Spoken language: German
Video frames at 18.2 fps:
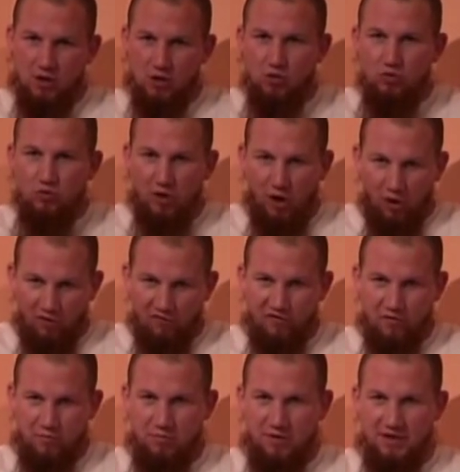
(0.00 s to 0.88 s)
Gut
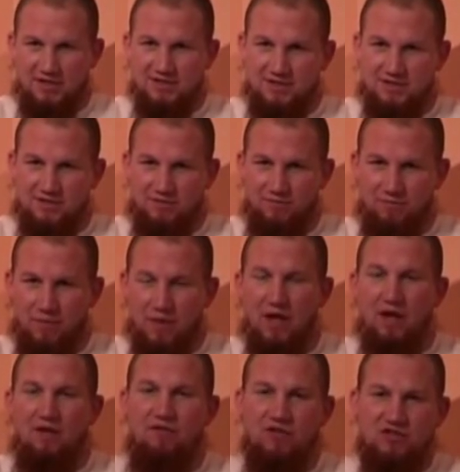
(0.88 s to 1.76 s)
aufgepasst.
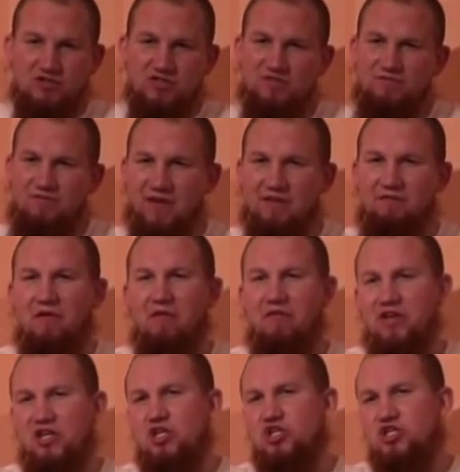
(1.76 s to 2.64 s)
Weil, sonst, weil, weil
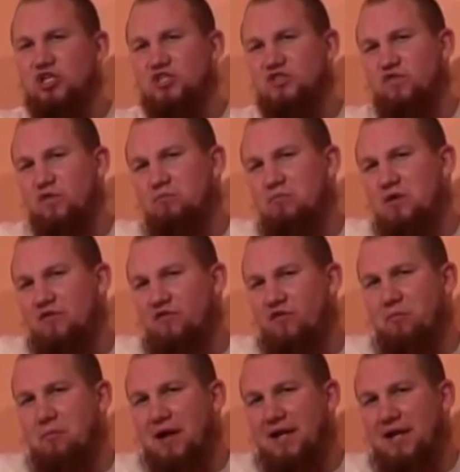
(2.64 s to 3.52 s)
wenn ich das von mir,
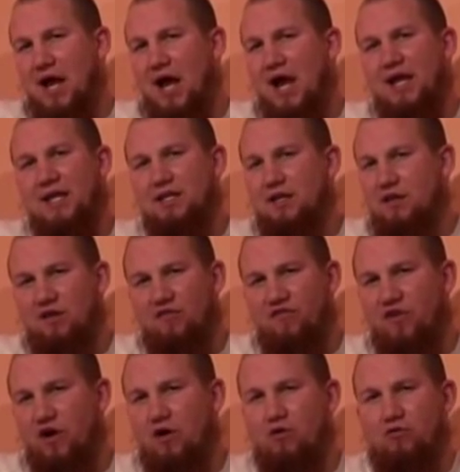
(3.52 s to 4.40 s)
von meiner eigenen
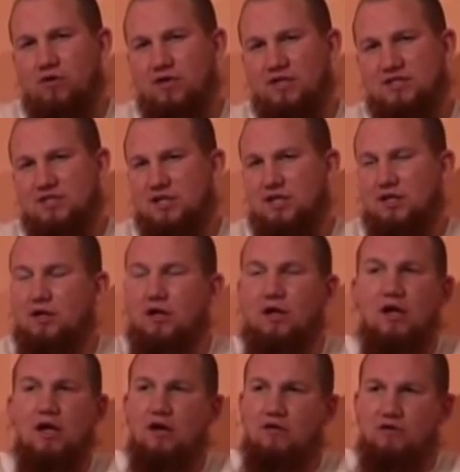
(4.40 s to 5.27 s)
Erfahrung erzähle,